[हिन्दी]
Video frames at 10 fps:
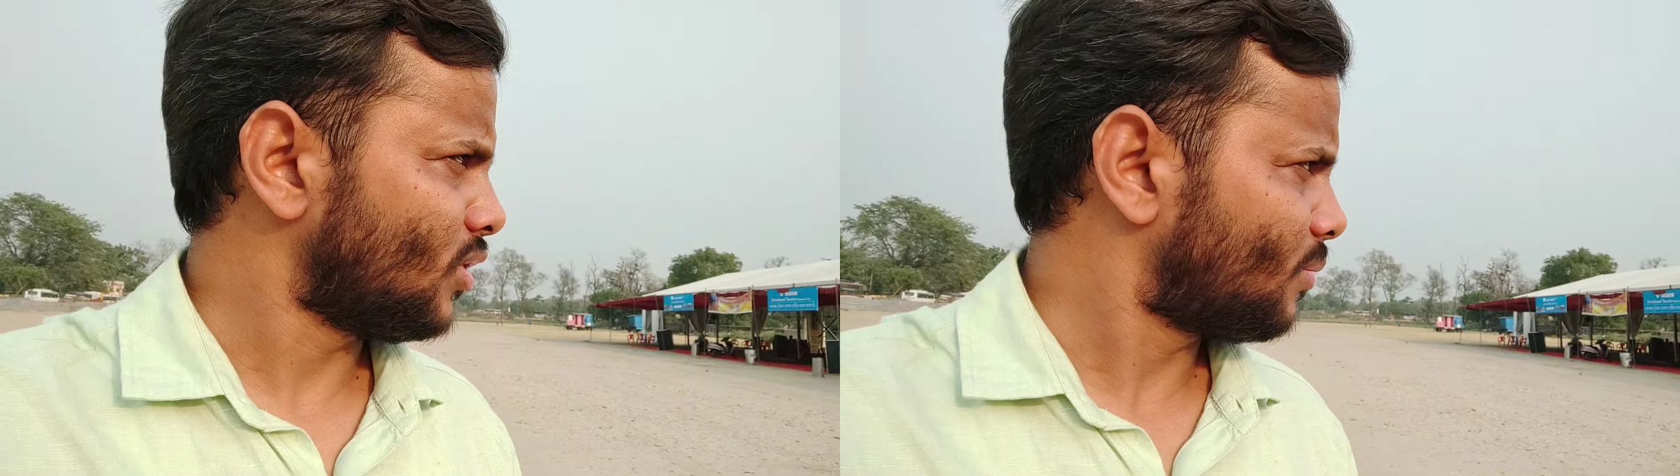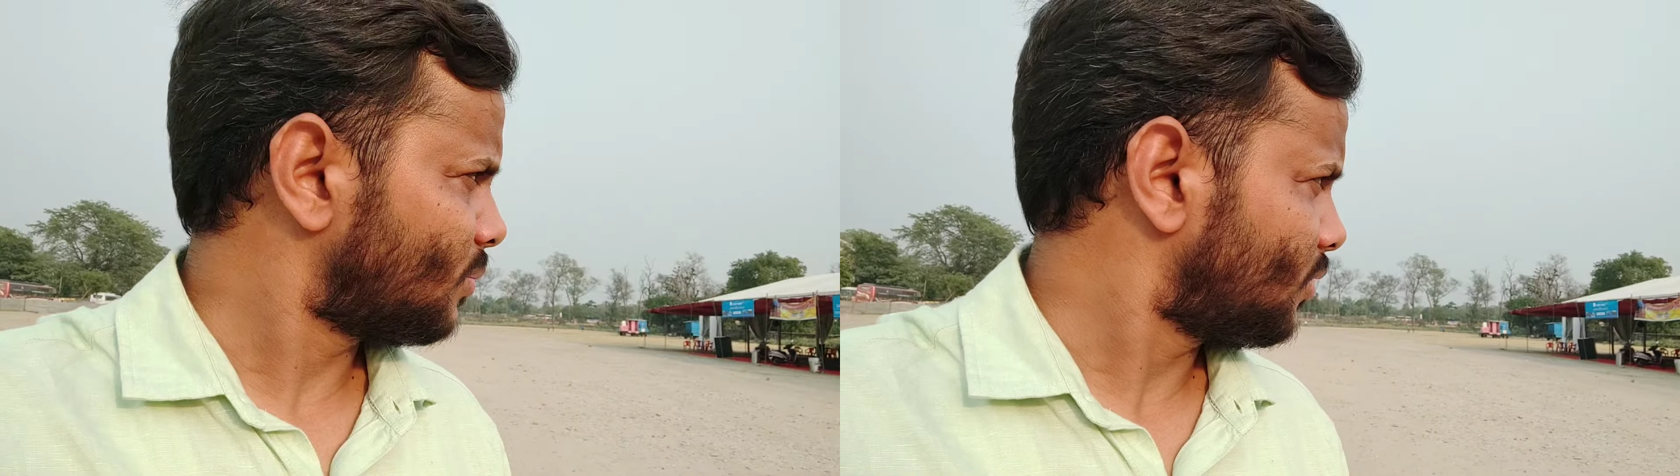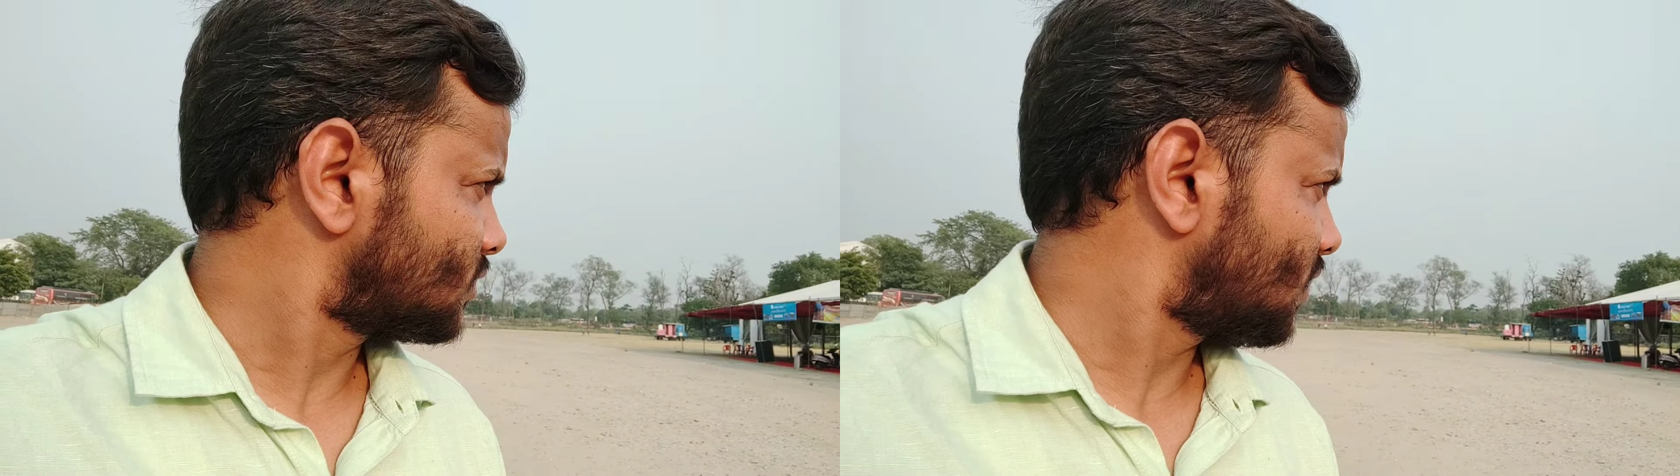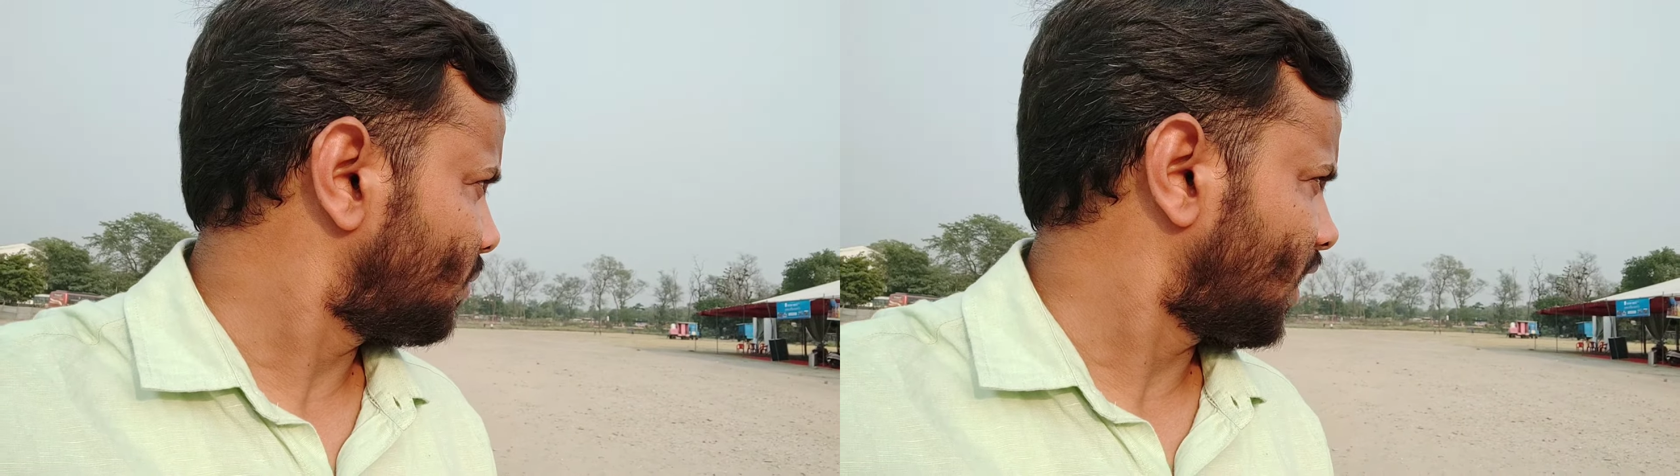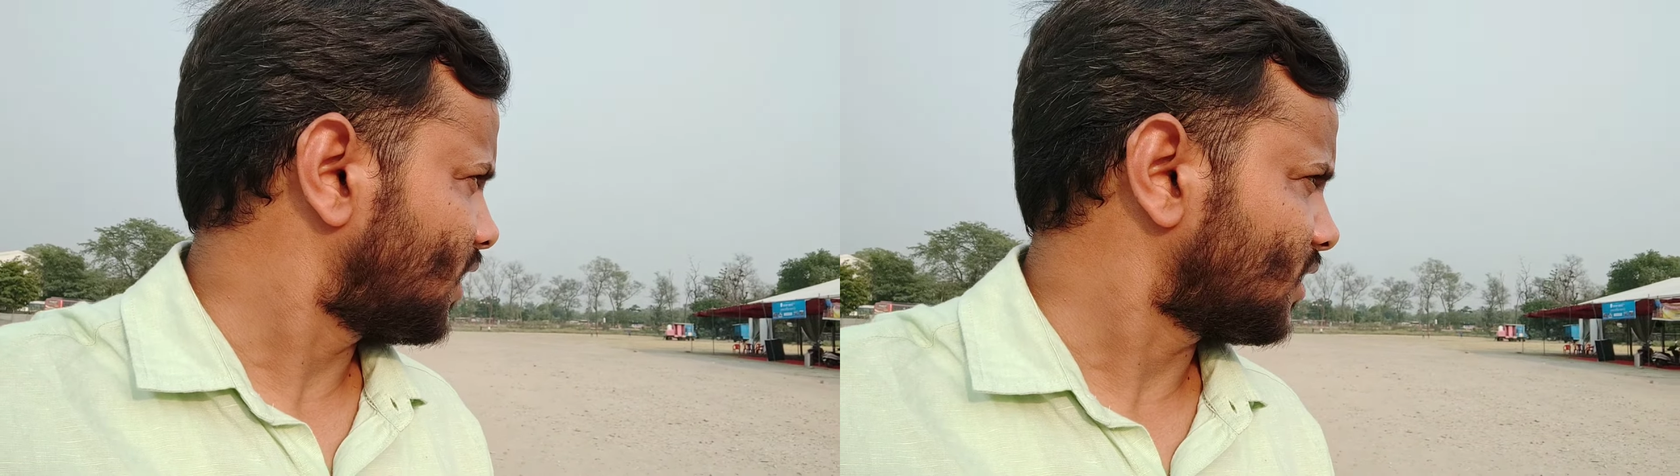जो यहाँ पर व्यवस्था
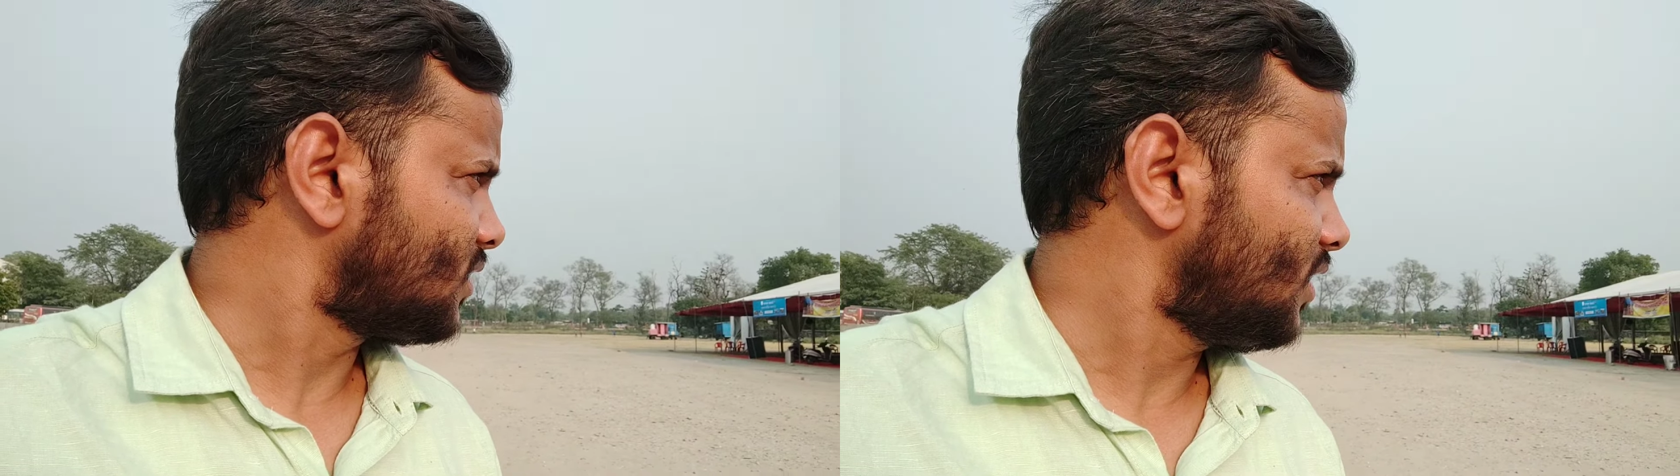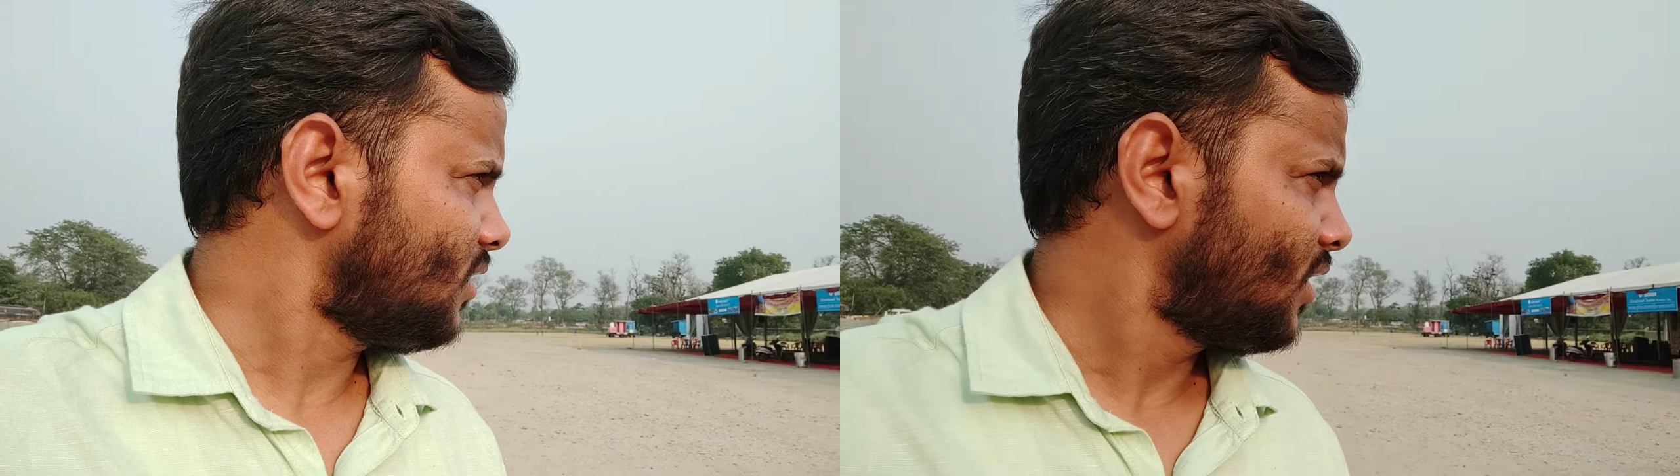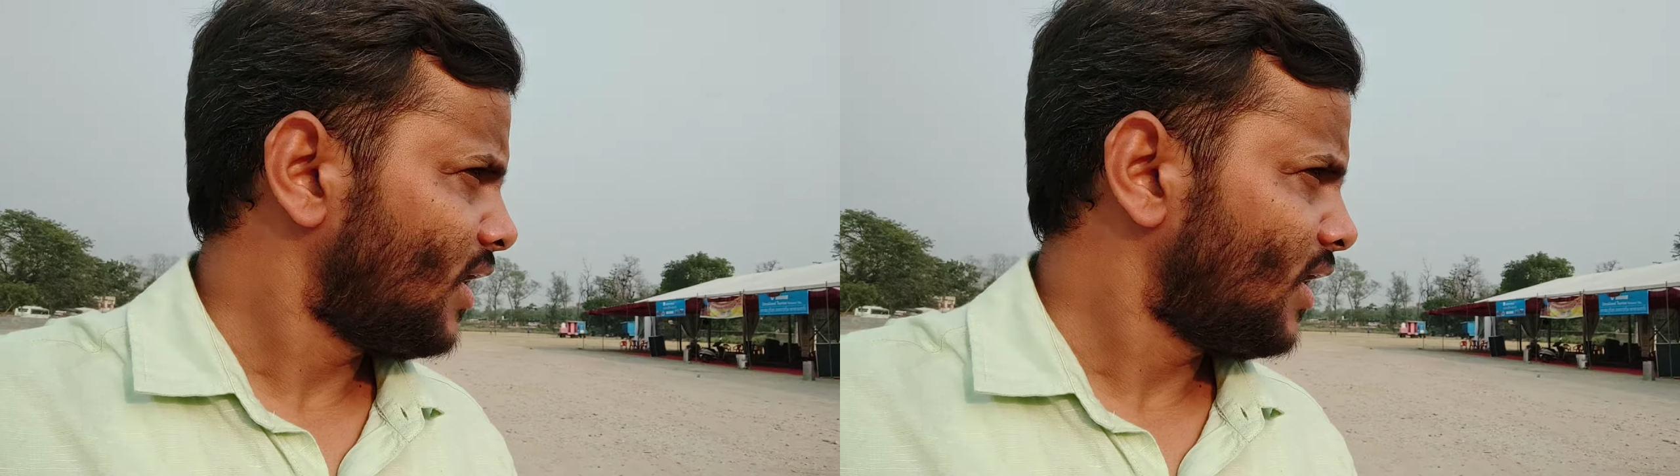बना रखी है